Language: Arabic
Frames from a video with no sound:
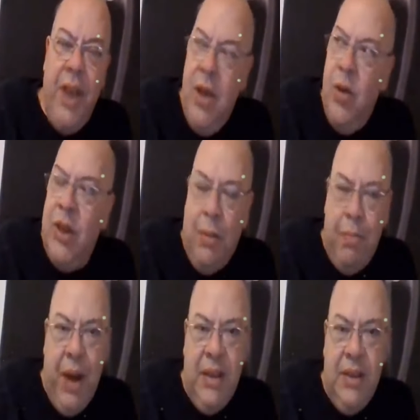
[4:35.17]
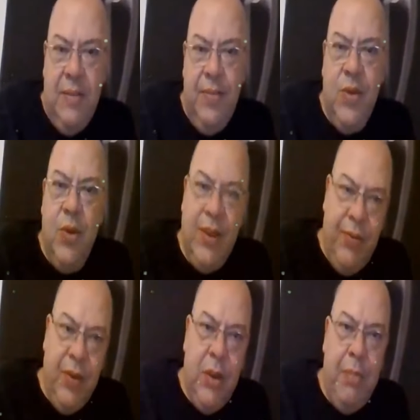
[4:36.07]
ايها الضباط
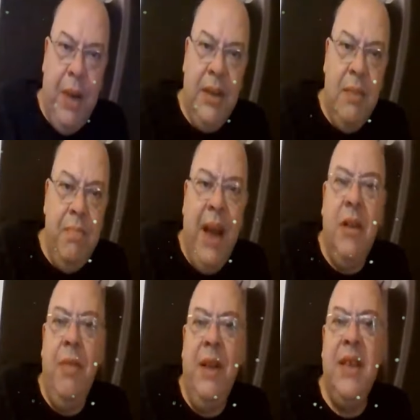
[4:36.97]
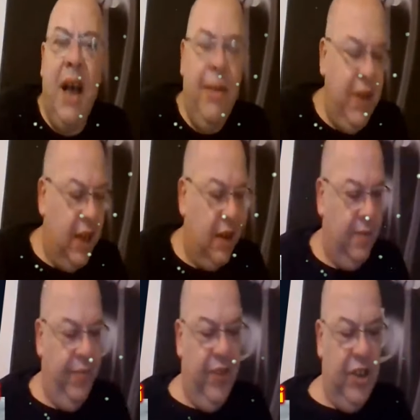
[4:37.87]
وصف الضباط ما عندكم حتى افنير
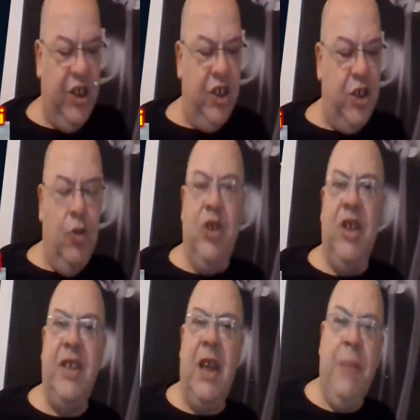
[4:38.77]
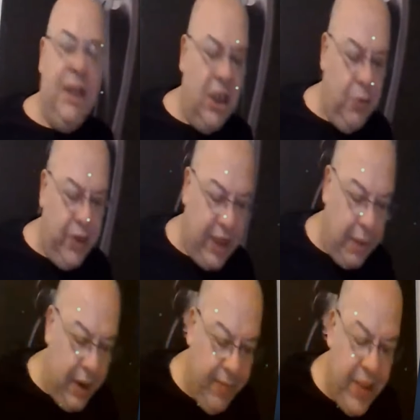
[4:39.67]
في الجيش والجزائر ما عندهاش
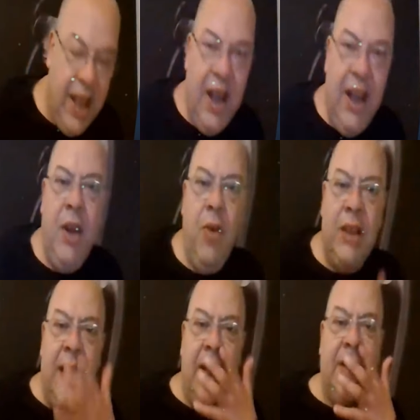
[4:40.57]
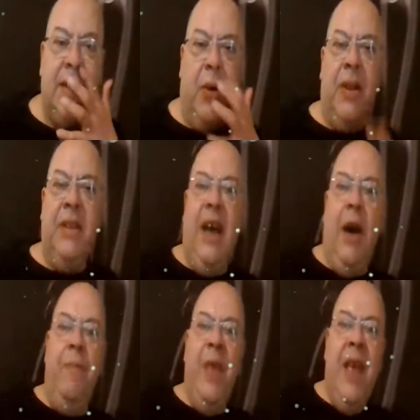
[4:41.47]
مستقبل لانه هاد الناس
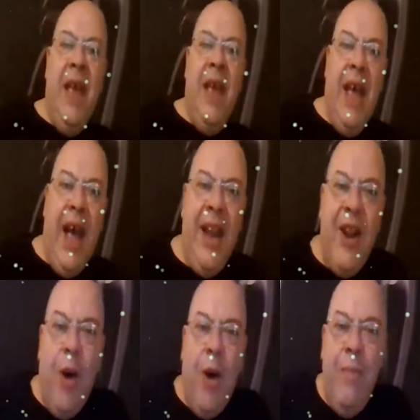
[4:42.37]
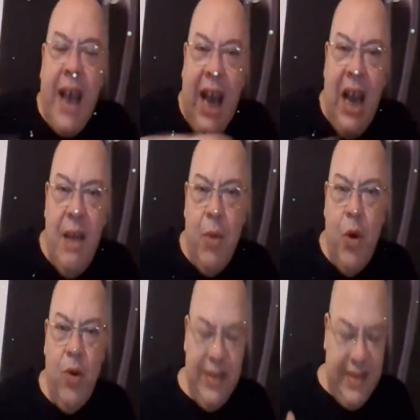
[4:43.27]
الدور نتاعهم انهم
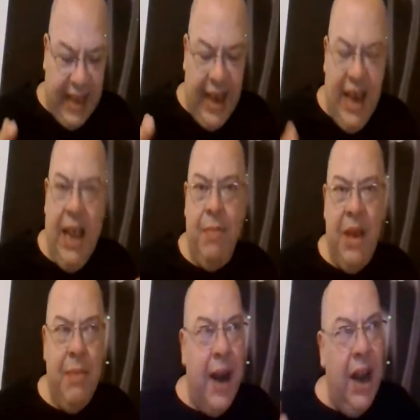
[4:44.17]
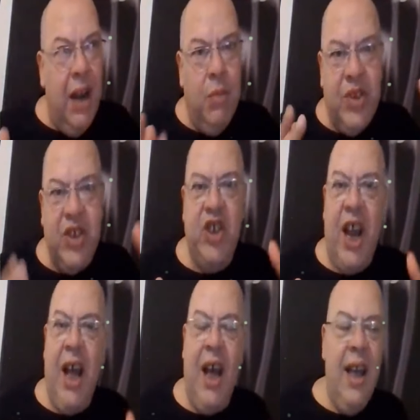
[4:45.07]
يقلموا تقليم كيما نقلموا
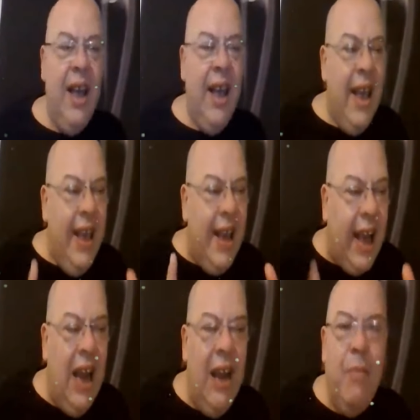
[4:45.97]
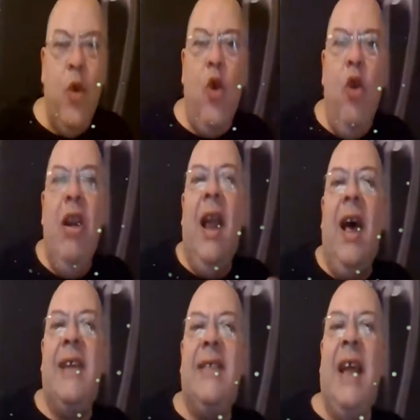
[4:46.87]
الشجره يقلموا كل
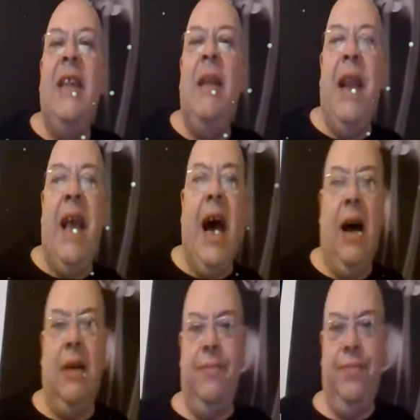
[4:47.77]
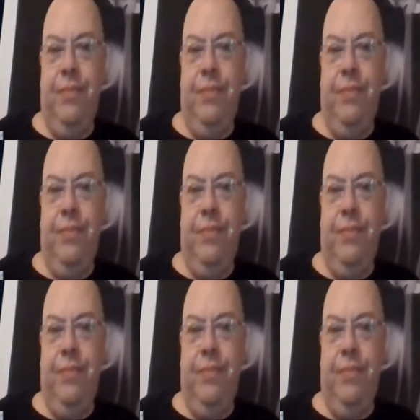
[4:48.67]
الاغصان المليحه